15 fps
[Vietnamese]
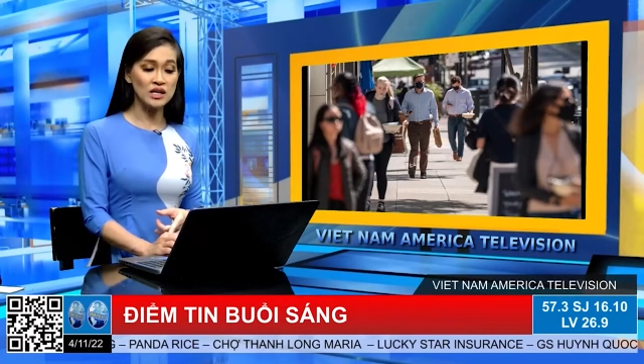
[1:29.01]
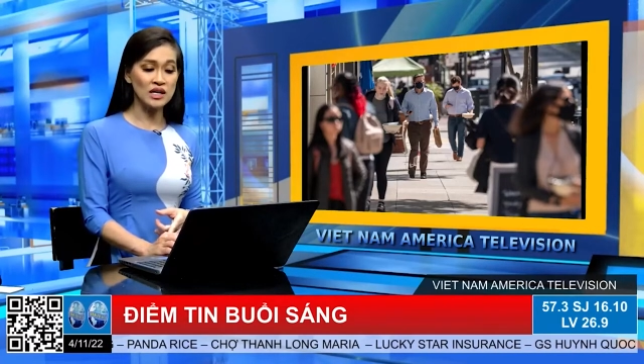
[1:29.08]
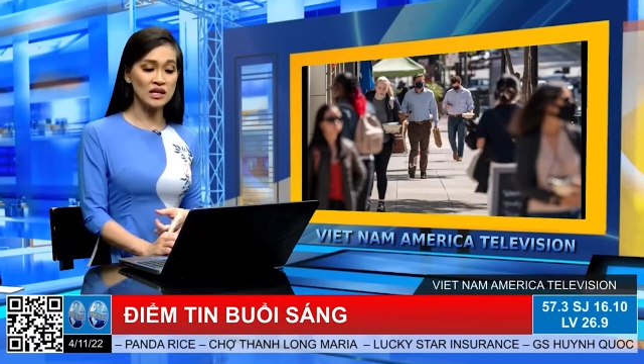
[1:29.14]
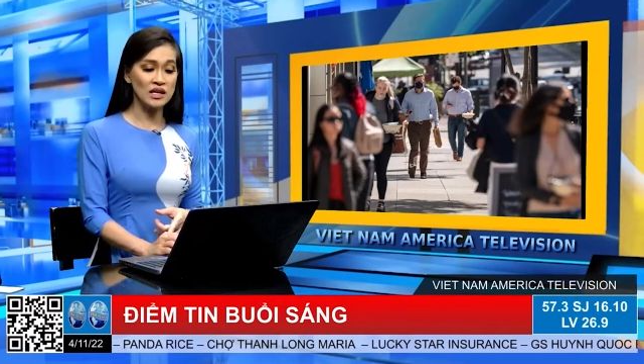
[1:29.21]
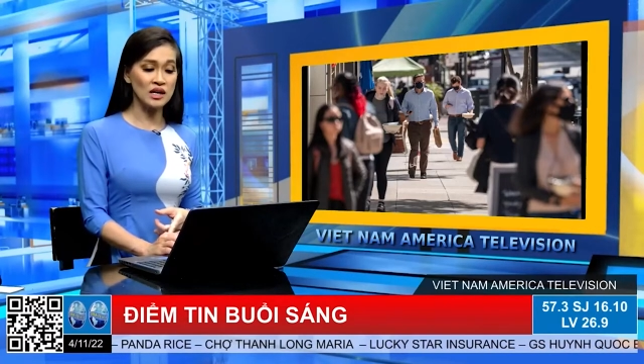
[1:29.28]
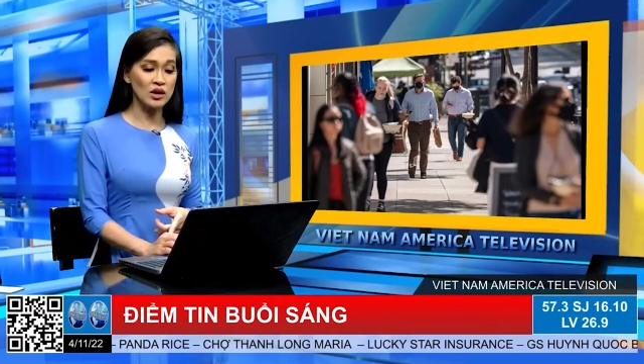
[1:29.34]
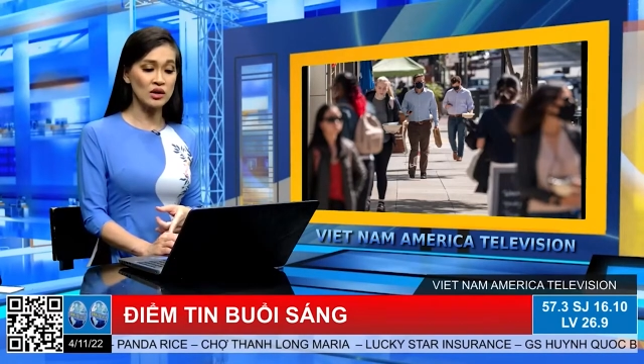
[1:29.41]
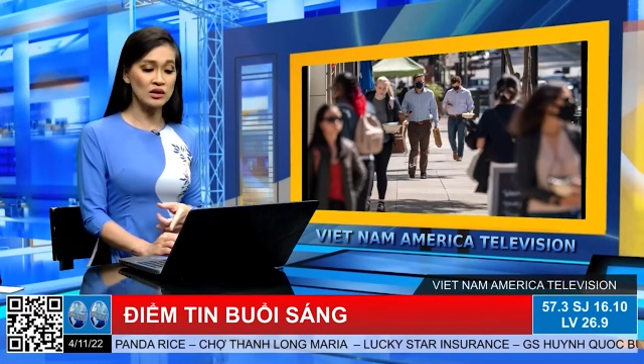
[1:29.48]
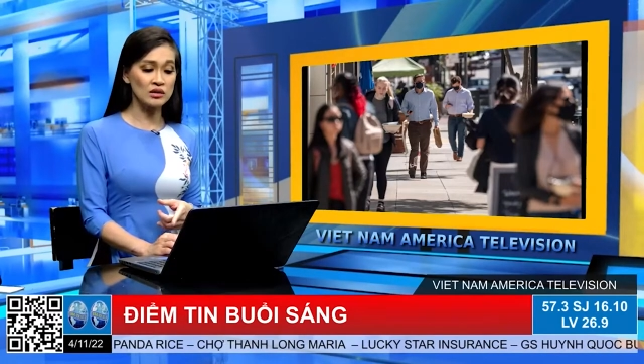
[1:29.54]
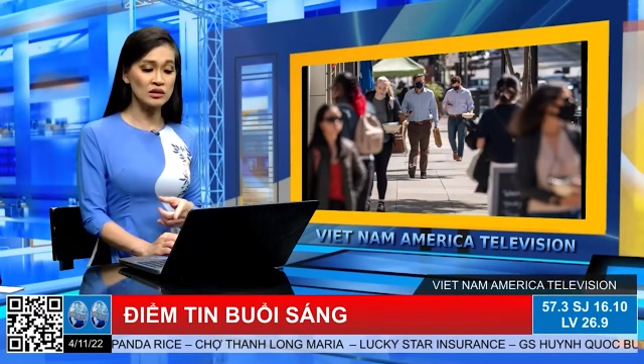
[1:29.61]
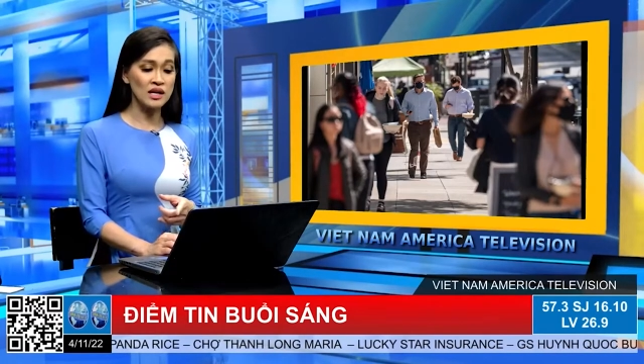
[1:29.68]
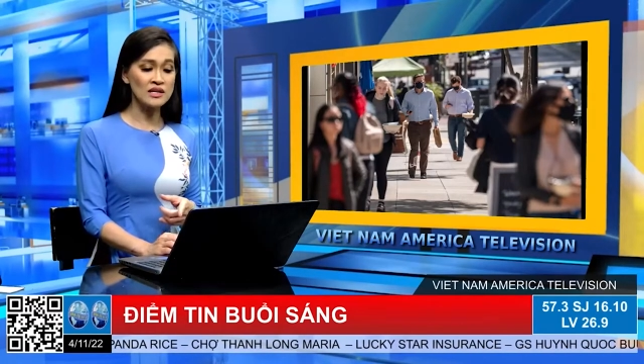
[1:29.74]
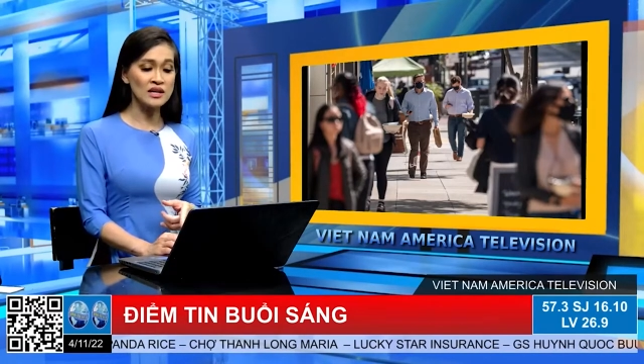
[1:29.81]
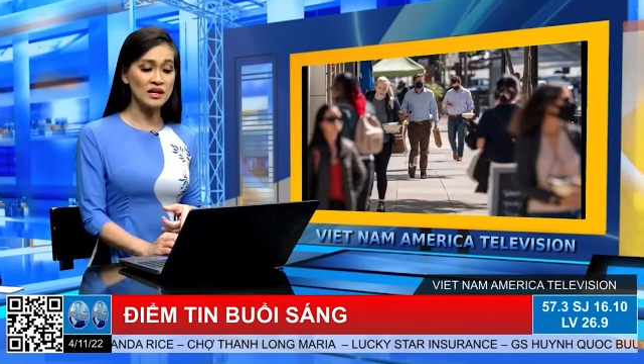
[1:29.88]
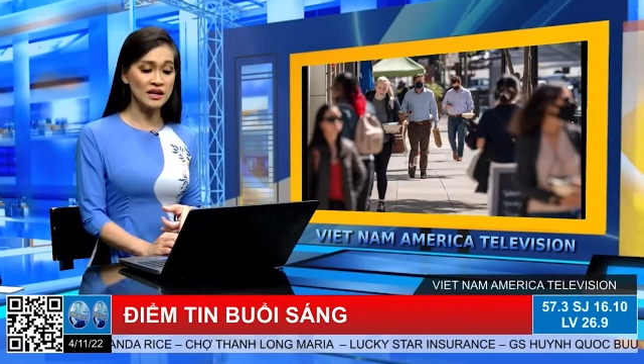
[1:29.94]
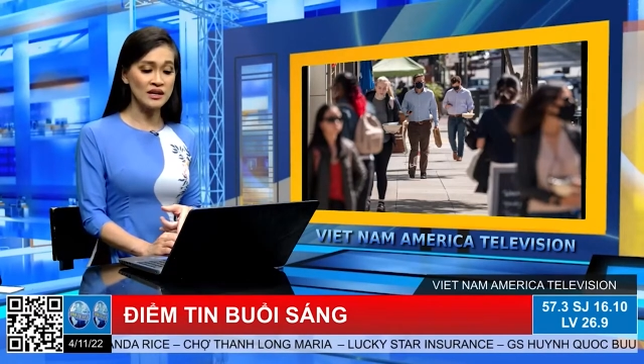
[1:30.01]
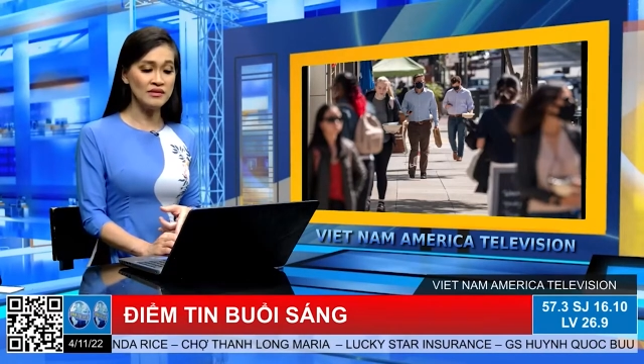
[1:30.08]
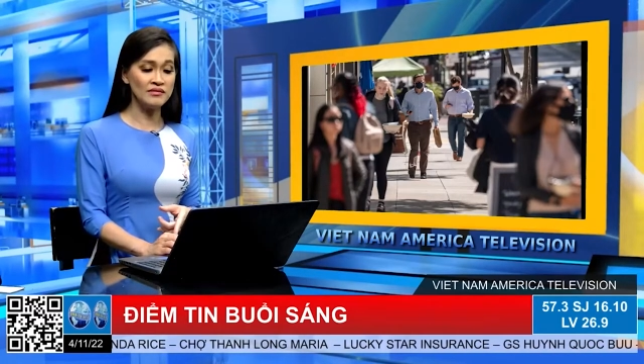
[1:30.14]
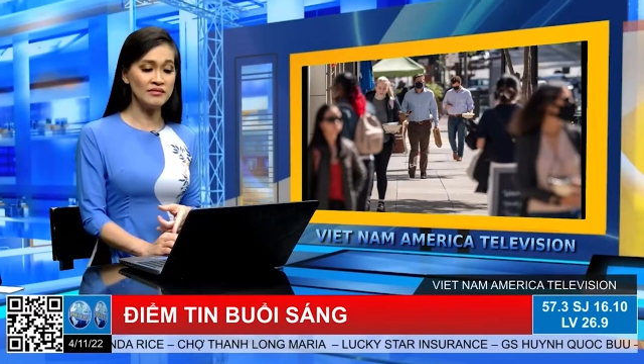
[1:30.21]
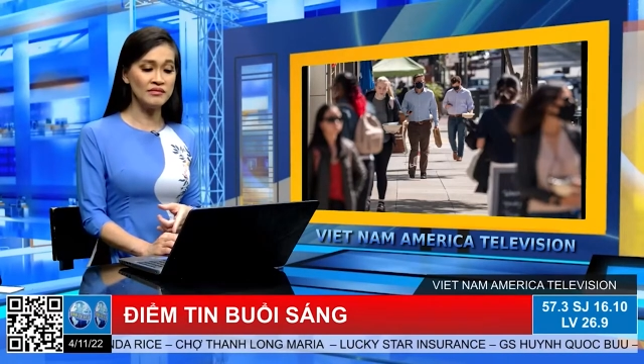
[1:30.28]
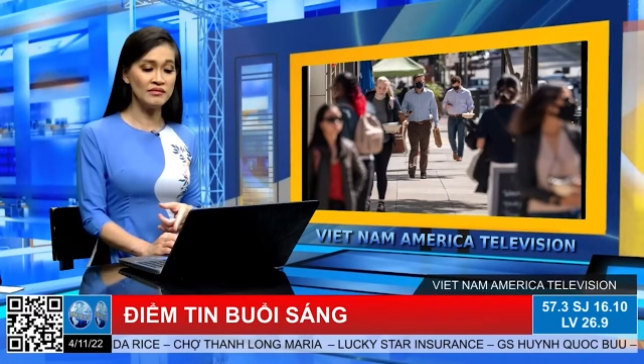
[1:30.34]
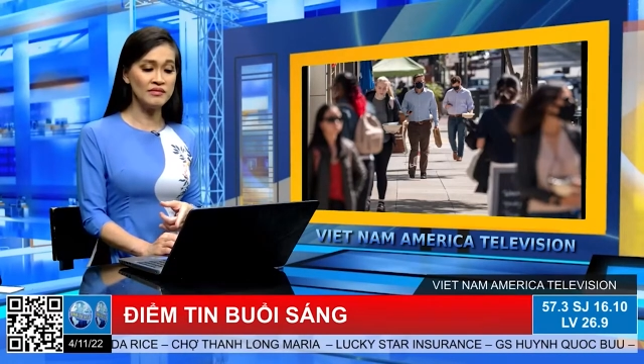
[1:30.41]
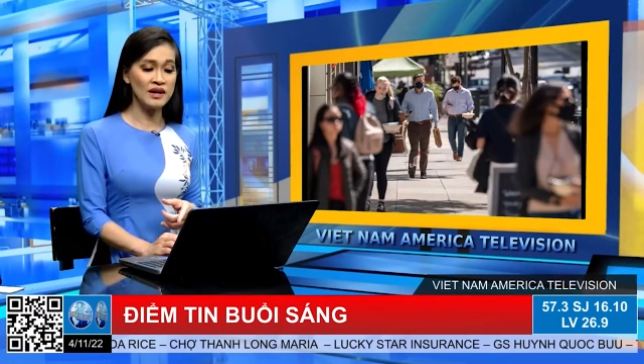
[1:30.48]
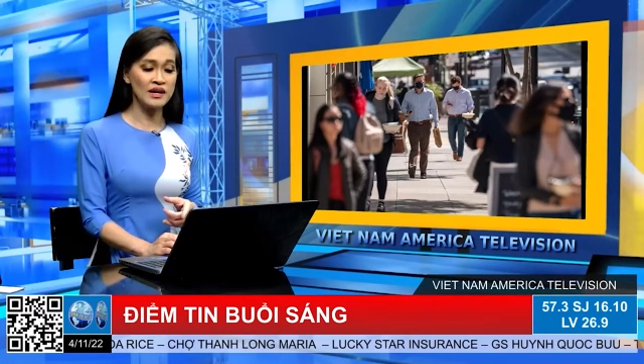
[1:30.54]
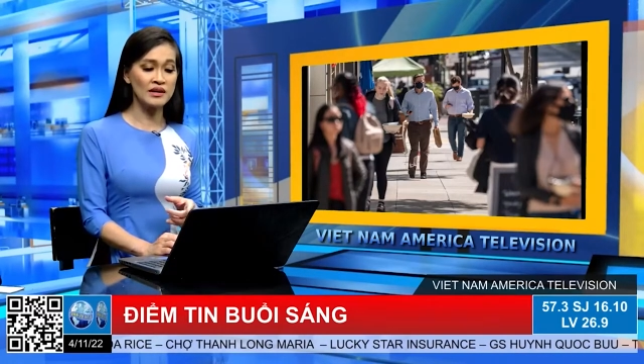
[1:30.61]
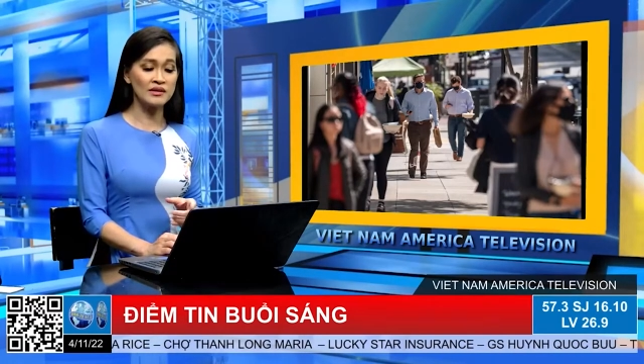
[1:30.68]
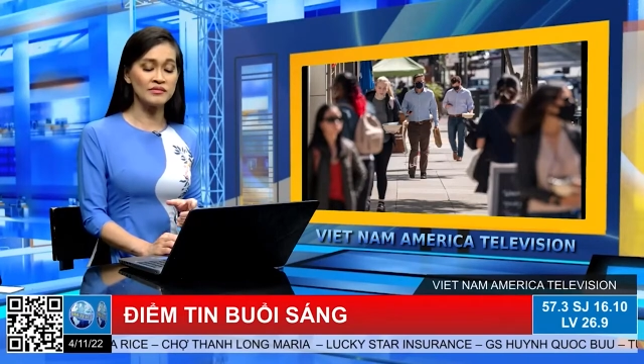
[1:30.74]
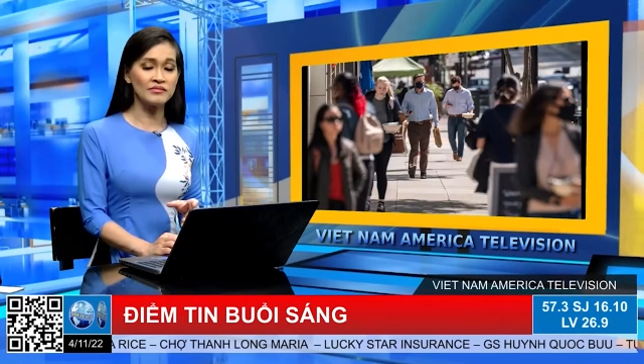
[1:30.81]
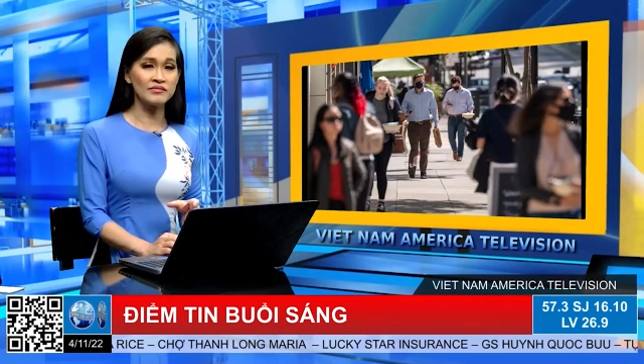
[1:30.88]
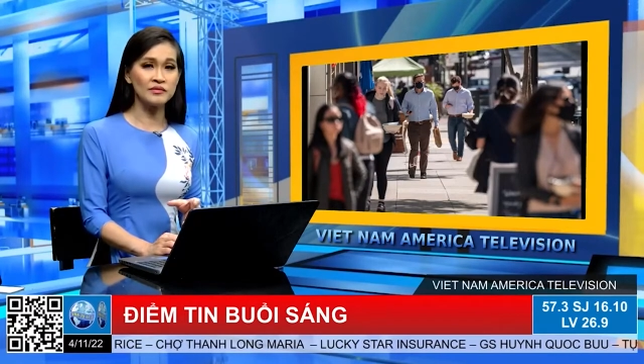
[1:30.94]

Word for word: trên thế giới về